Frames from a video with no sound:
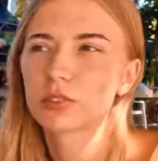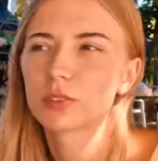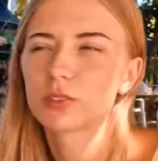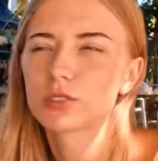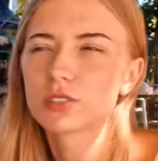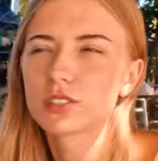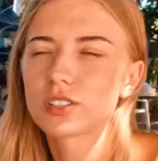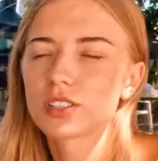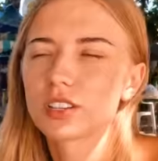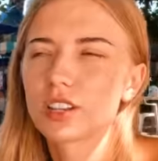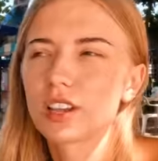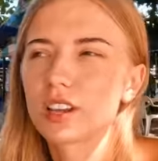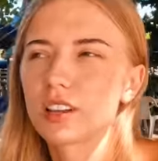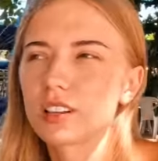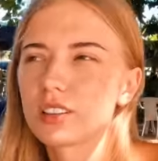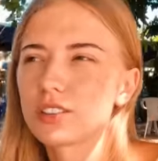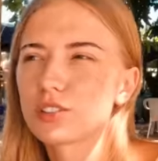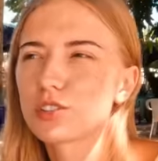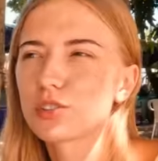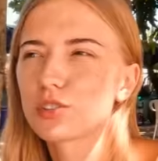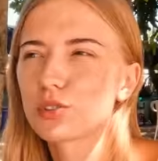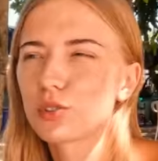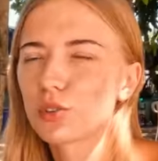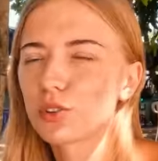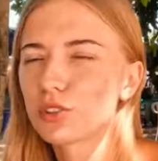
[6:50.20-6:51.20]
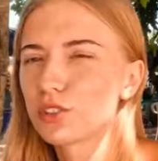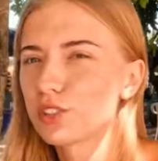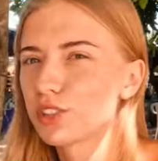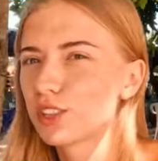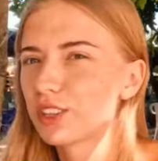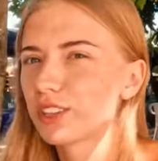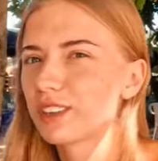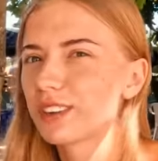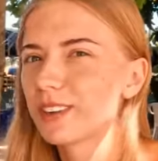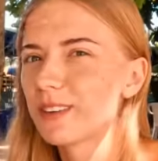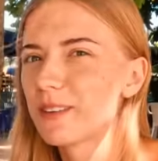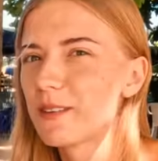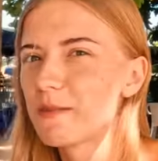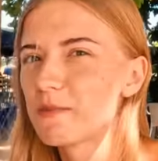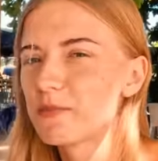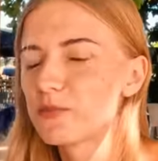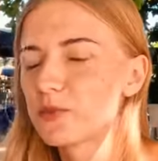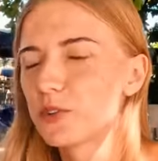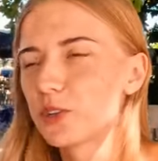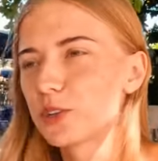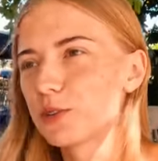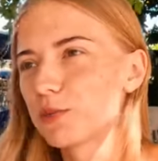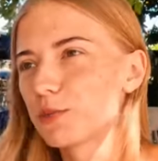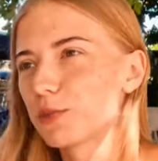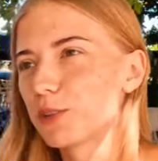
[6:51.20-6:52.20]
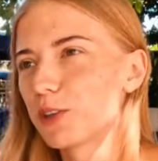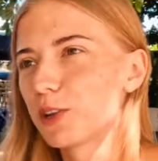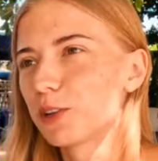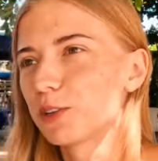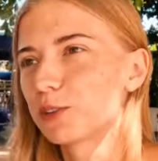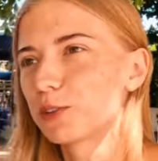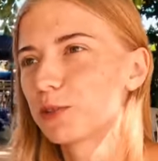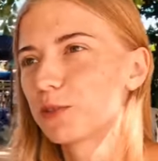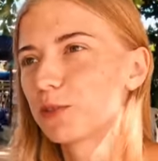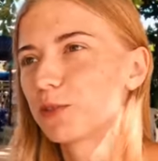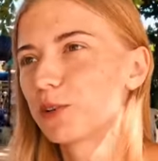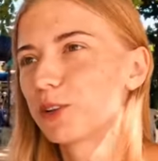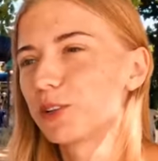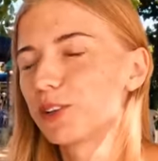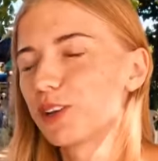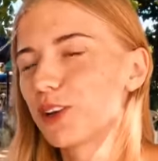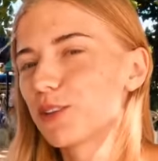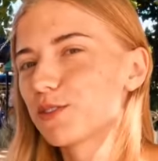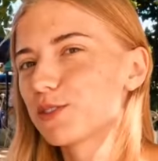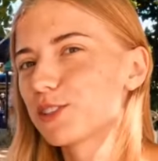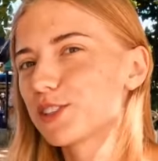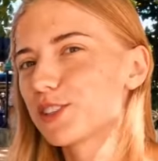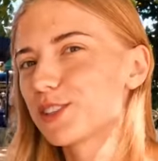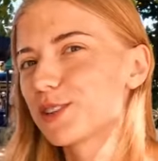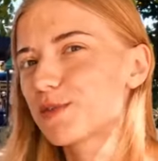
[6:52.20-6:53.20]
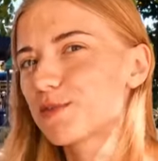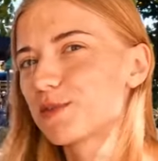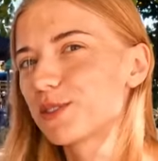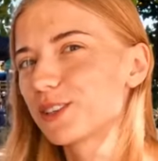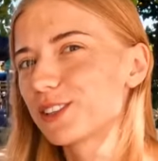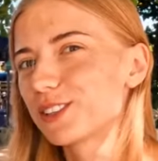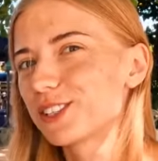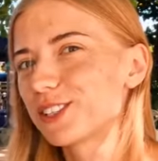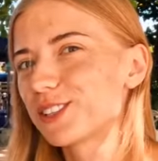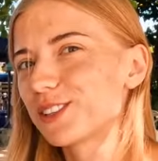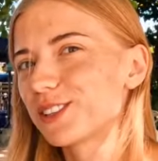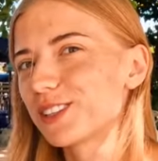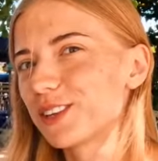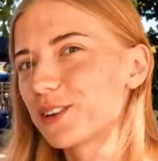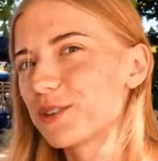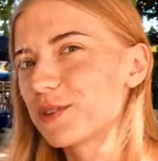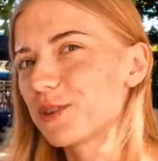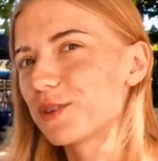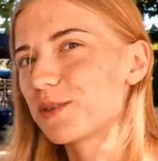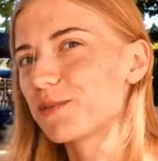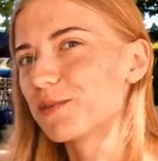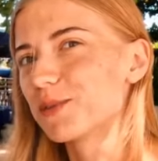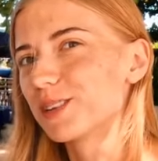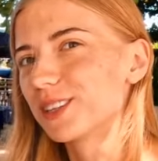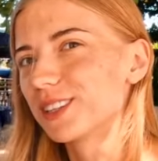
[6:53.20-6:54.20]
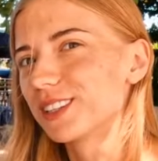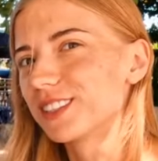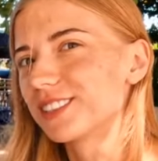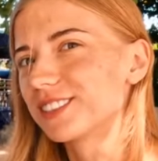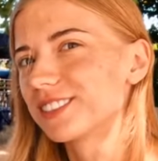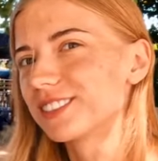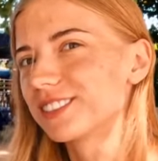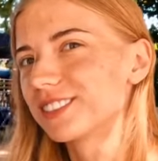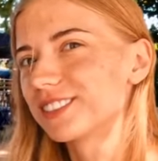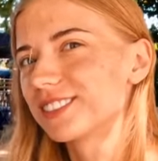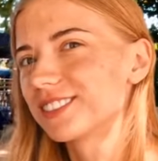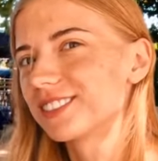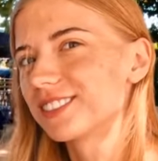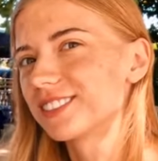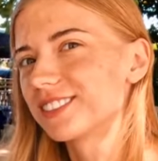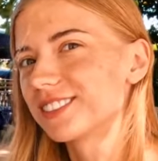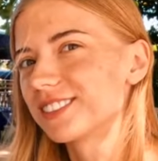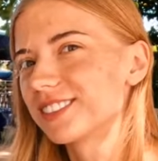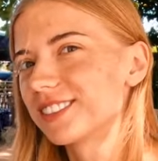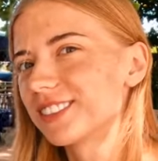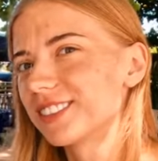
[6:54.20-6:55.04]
видос, да, из Сочи. Я смотрела, думаю, блин, я уже забыла, что такое было.